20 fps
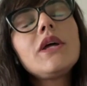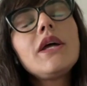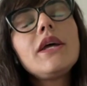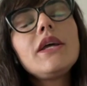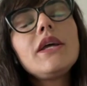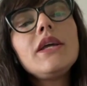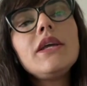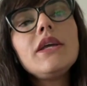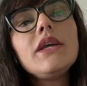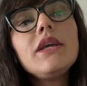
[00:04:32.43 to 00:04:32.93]

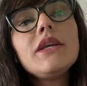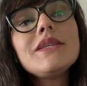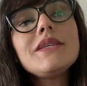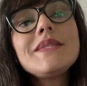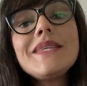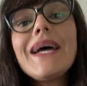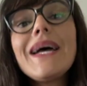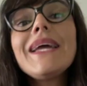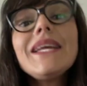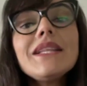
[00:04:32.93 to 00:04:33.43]
E
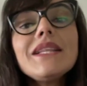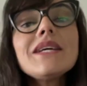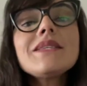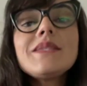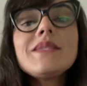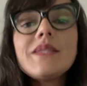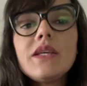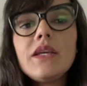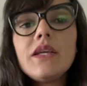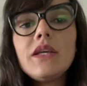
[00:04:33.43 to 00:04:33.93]
se ainda
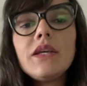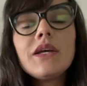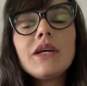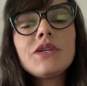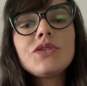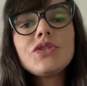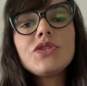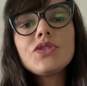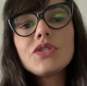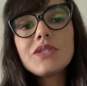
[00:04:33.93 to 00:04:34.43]
assim a
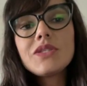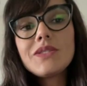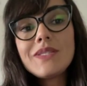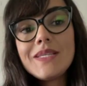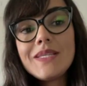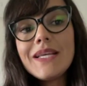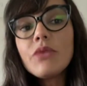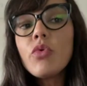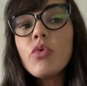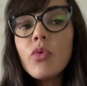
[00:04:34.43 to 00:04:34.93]
gente,
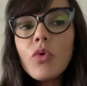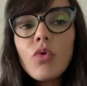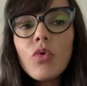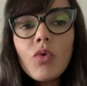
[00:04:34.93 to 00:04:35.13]
se o,